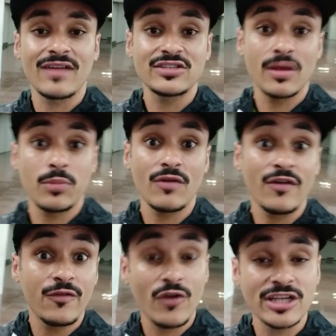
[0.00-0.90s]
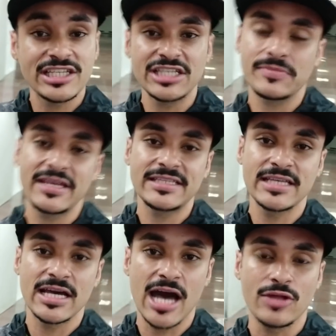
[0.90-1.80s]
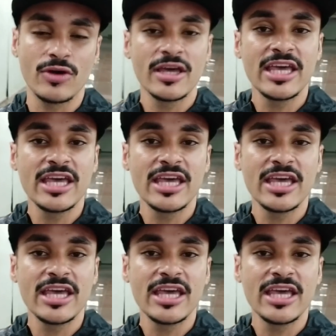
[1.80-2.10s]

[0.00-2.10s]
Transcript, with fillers: vai ser uma prova fortíssima esse ano.